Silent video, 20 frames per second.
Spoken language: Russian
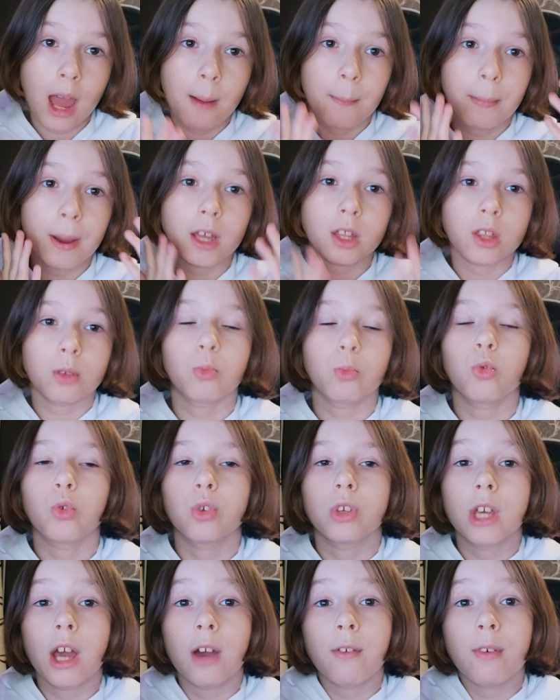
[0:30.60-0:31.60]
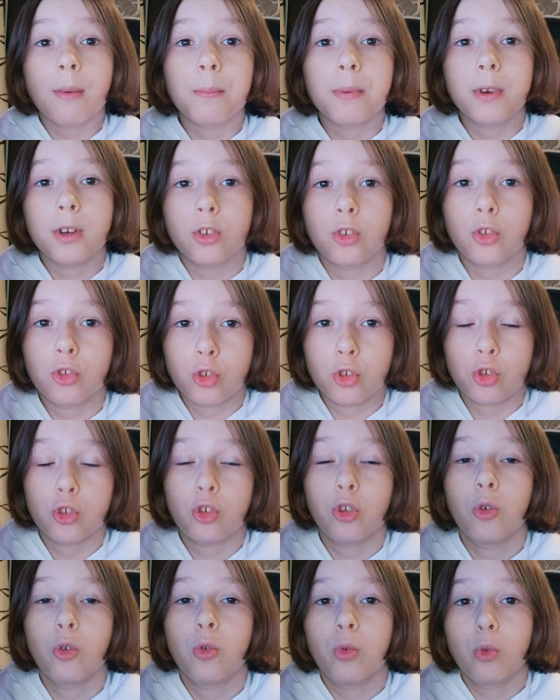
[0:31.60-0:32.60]
Поэтому я вам
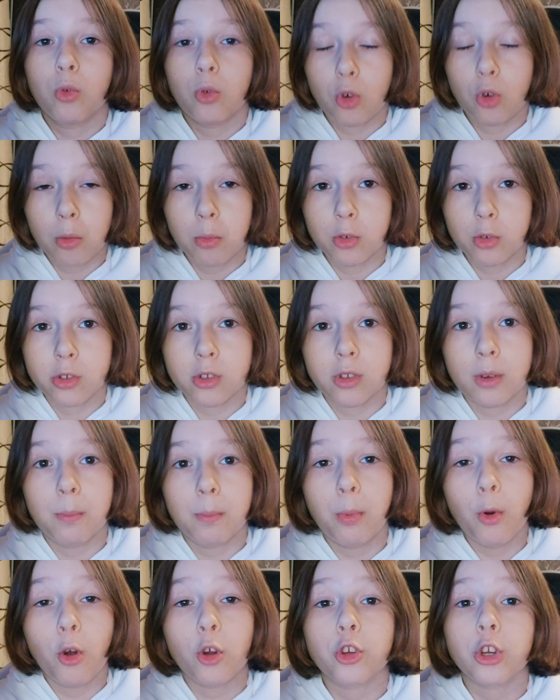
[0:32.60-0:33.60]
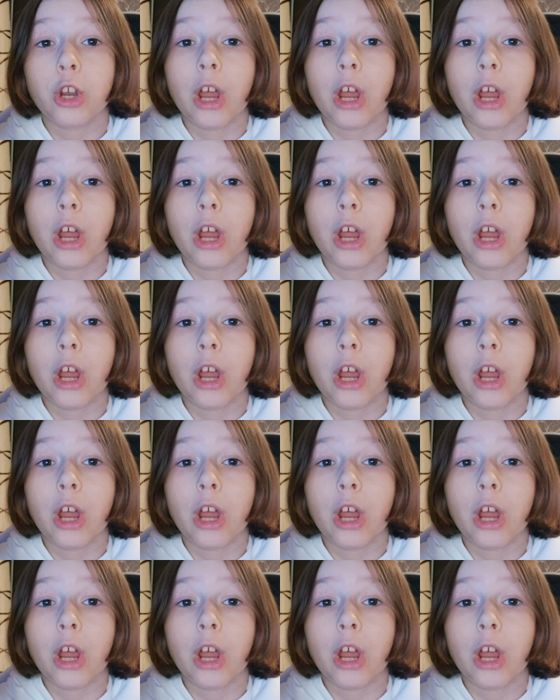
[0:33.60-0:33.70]
перешлю робоксы позже.